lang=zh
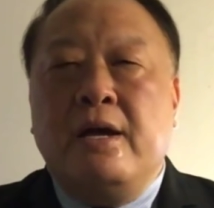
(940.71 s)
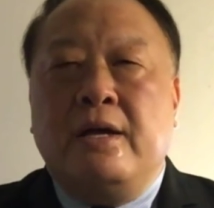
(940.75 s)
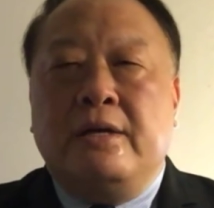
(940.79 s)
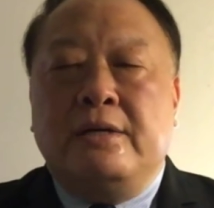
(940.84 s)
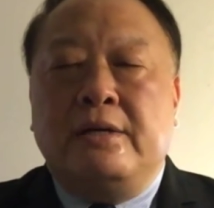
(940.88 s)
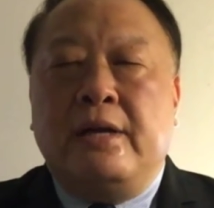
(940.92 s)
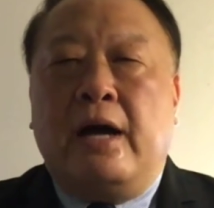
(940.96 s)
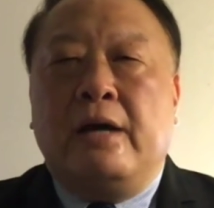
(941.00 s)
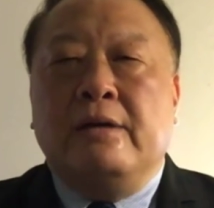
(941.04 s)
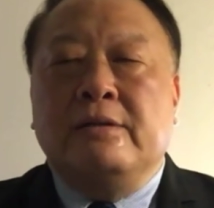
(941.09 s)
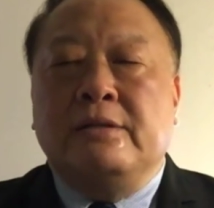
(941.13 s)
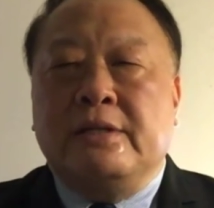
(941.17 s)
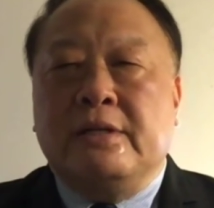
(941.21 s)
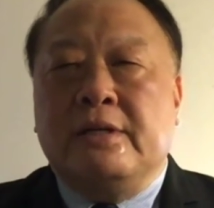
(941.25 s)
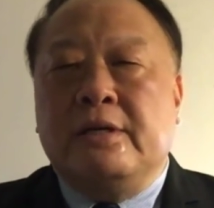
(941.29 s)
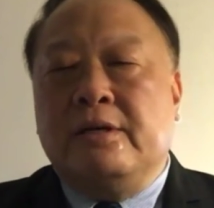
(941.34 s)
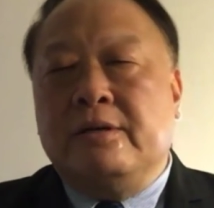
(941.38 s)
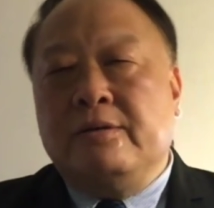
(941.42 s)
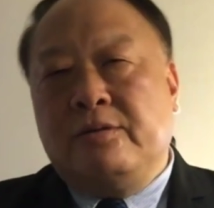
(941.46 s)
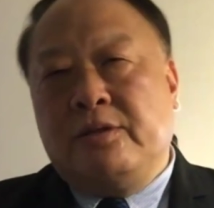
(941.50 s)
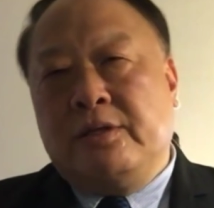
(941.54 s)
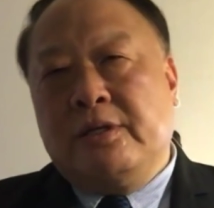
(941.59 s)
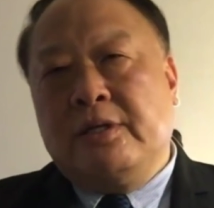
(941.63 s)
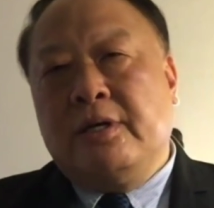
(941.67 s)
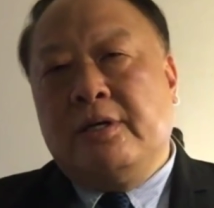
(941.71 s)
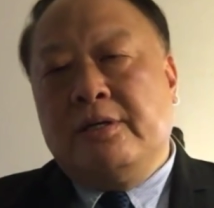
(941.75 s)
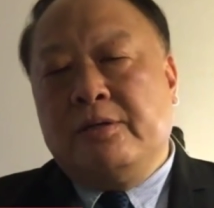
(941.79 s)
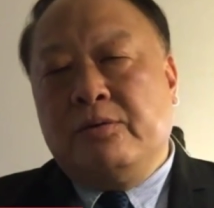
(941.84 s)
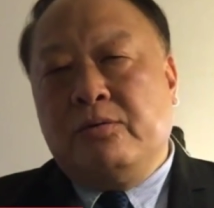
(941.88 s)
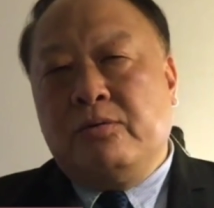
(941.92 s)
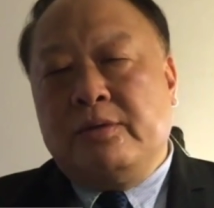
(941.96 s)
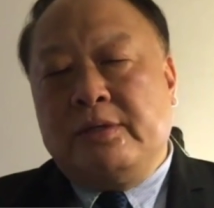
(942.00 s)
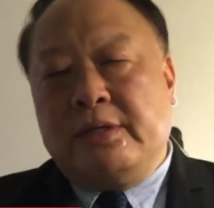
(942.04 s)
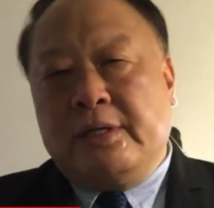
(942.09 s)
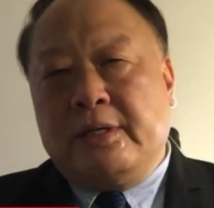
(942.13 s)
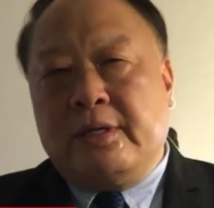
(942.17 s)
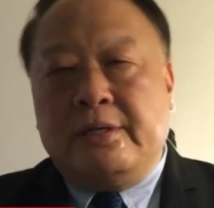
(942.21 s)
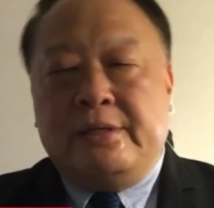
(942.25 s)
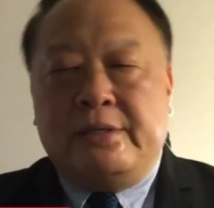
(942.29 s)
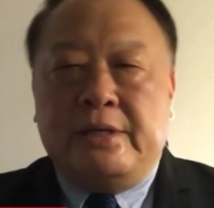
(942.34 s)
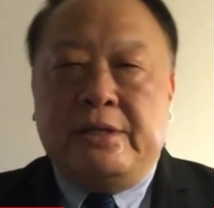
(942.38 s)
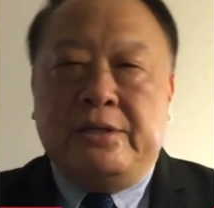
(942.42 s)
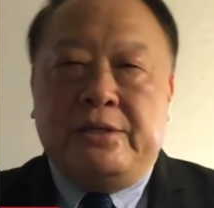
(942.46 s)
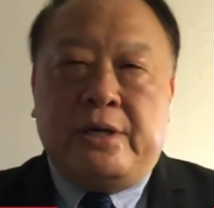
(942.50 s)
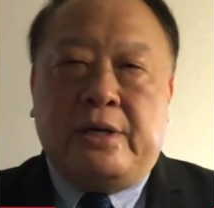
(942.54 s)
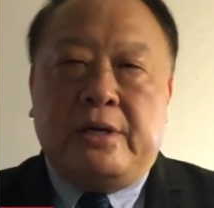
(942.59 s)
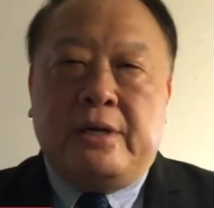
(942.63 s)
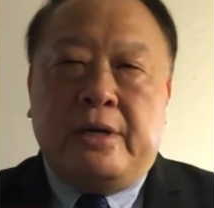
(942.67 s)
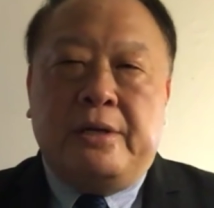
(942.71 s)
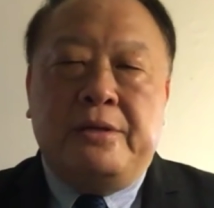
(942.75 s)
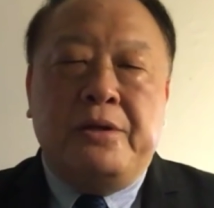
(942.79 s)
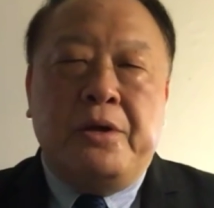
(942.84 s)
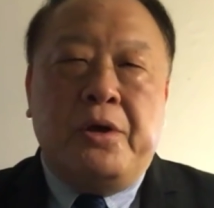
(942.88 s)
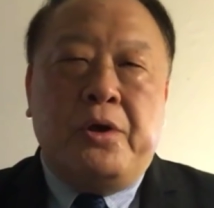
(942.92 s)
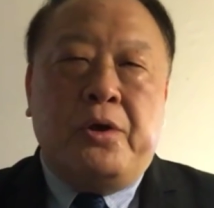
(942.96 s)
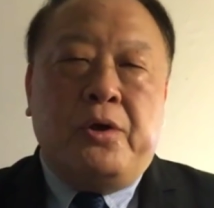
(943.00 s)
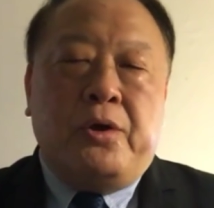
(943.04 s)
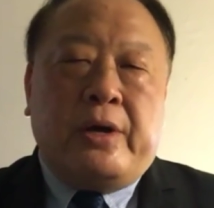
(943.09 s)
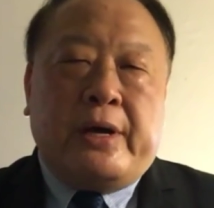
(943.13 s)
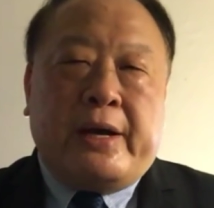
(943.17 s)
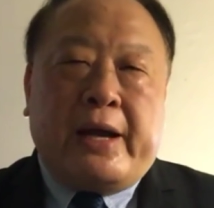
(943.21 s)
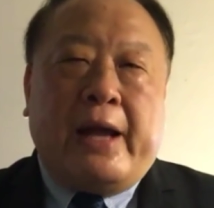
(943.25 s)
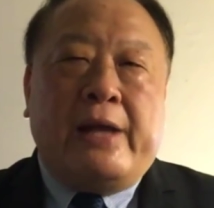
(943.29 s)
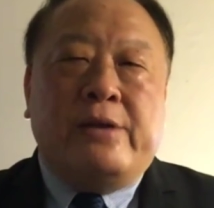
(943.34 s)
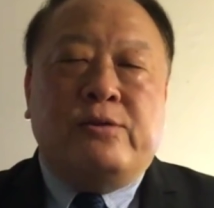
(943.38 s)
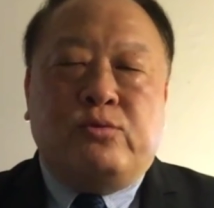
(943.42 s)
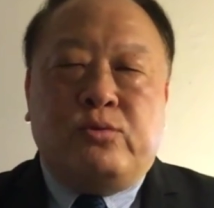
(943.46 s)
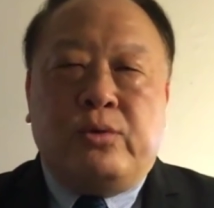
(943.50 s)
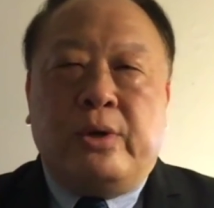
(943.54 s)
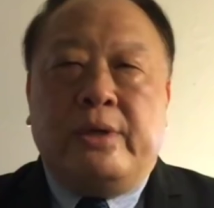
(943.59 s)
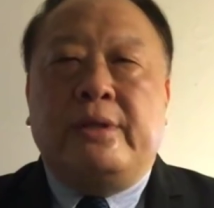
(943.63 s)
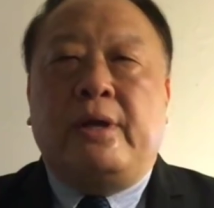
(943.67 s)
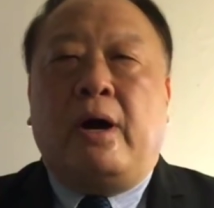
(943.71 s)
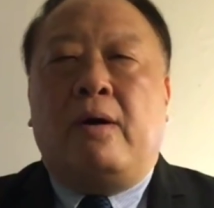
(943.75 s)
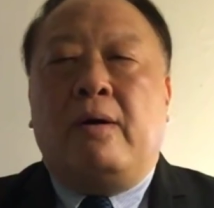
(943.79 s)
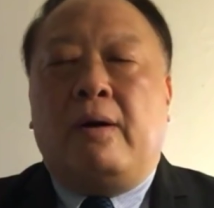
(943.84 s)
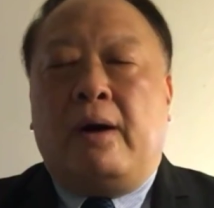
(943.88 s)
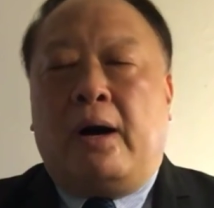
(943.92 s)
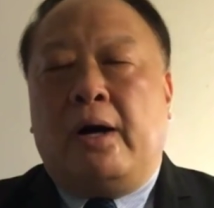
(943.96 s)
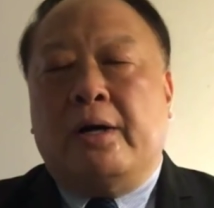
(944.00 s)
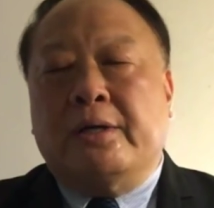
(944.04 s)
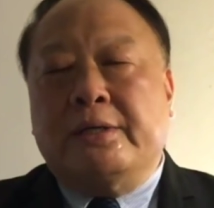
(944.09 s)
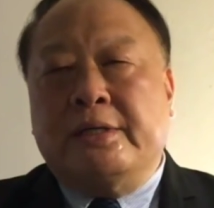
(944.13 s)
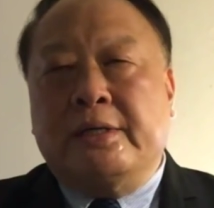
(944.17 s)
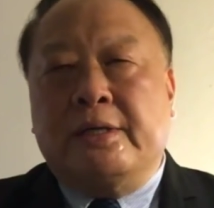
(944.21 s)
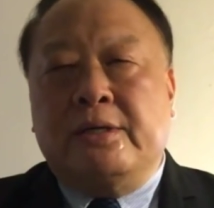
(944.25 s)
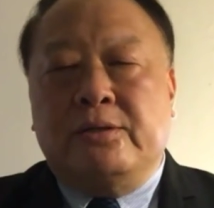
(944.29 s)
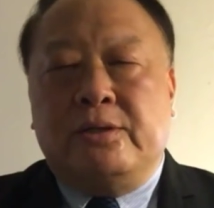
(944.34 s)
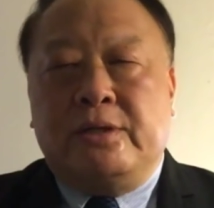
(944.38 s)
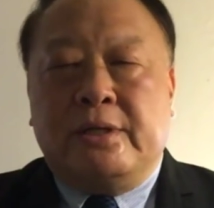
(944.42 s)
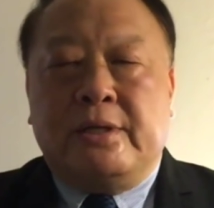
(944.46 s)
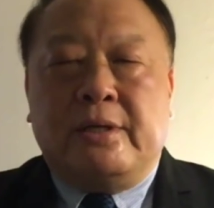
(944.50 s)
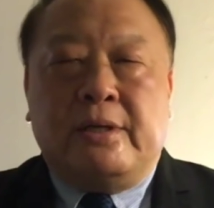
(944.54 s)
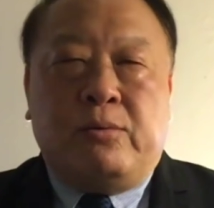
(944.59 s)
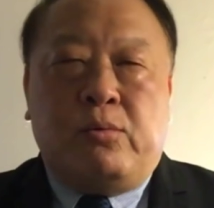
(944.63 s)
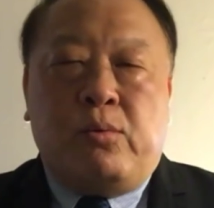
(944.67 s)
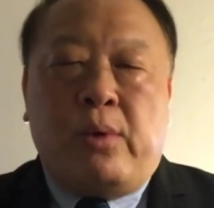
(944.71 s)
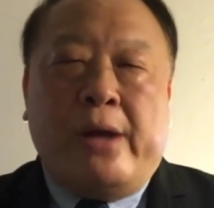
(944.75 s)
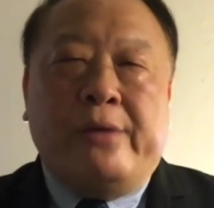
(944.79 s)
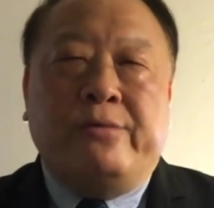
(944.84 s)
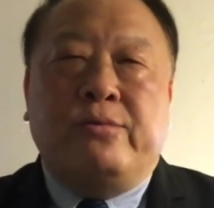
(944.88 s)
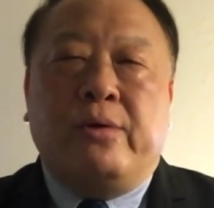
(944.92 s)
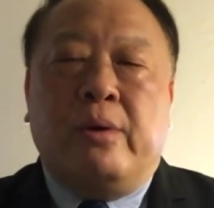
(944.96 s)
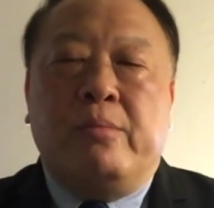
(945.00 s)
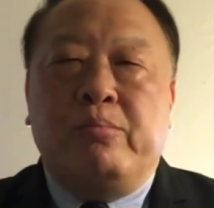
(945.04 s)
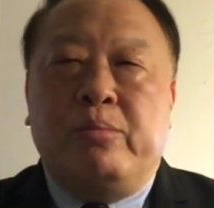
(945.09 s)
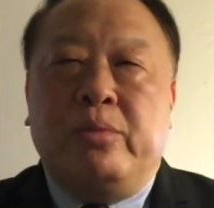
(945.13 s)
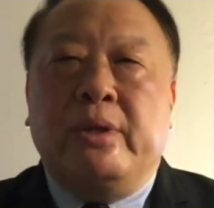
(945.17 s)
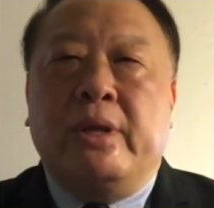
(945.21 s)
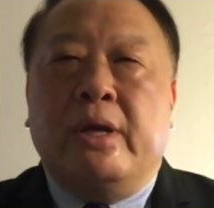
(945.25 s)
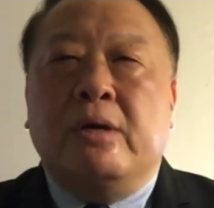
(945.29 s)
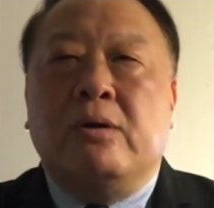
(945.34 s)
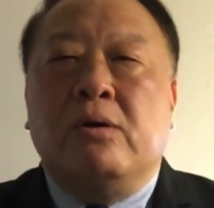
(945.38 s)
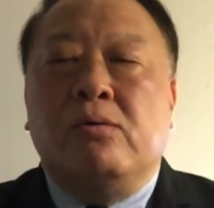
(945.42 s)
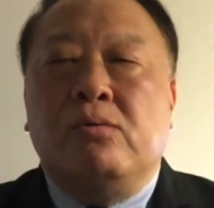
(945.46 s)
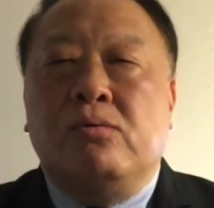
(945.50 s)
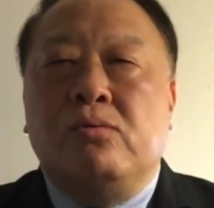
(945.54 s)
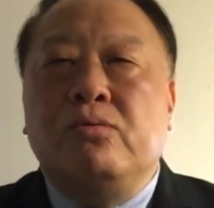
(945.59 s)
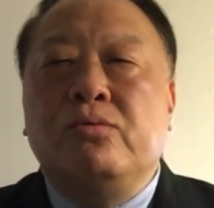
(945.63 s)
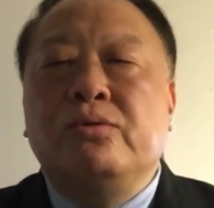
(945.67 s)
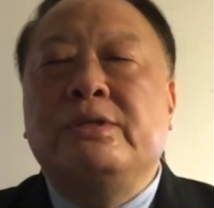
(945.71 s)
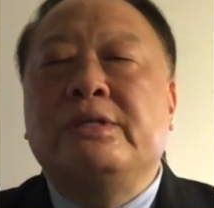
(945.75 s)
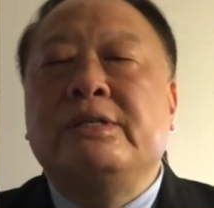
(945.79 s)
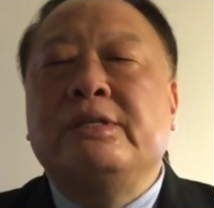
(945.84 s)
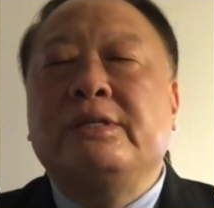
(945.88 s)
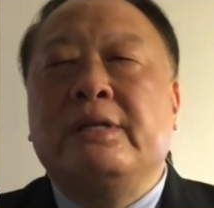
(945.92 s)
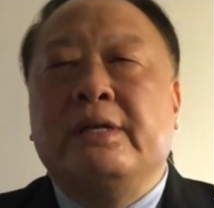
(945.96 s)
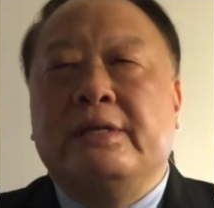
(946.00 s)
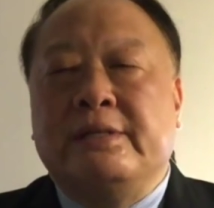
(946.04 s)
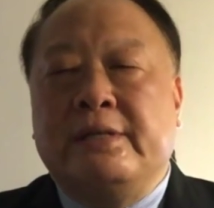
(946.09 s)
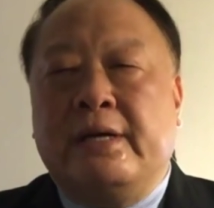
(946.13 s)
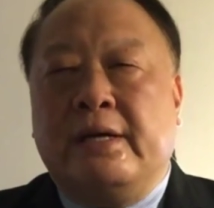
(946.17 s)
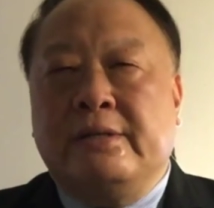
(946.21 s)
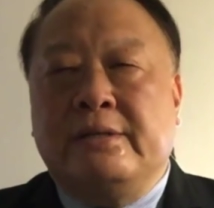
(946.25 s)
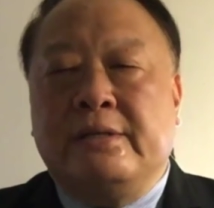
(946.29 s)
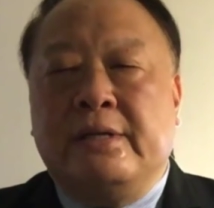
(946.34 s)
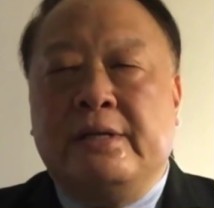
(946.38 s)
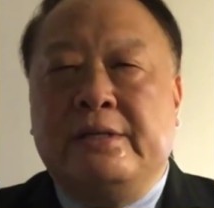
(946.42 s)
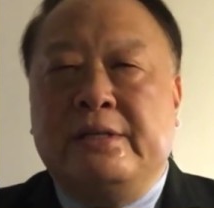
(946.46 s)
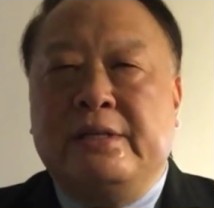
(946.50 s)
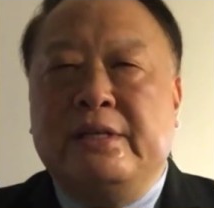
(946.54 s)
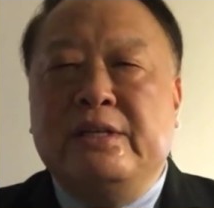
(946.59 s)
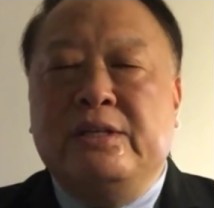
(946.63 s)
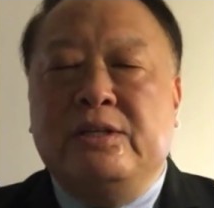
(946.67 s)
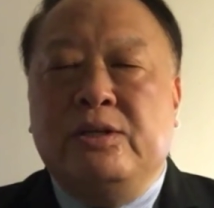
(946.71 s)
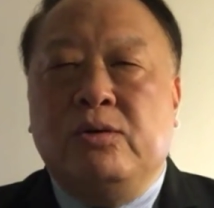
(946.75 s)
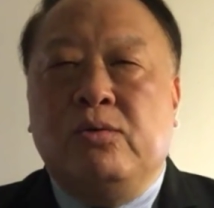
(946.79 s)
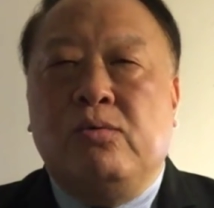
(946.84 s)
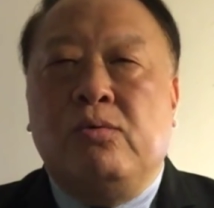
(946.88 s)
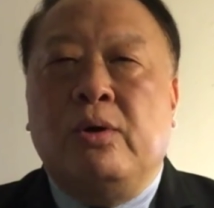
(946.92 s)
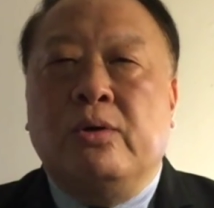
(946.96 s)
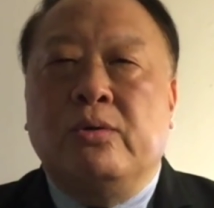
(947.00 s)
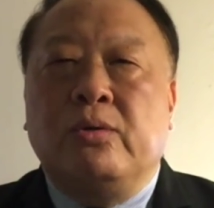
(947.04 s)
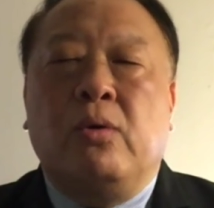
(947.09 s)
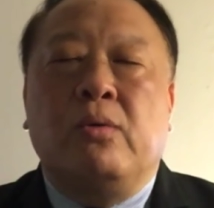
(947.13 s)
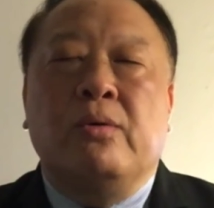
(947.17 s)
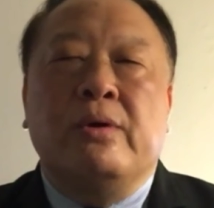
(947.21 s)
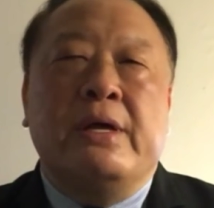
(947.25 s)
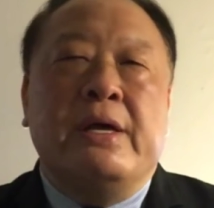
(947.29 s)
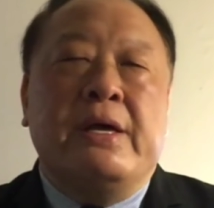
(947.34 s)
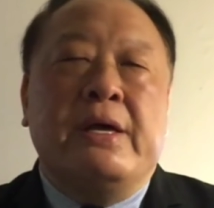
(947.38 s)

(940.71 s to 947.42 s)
让这个这个这个金正恩感觉到啊，这个这个完全不能够呼吸的这样子的经济活动，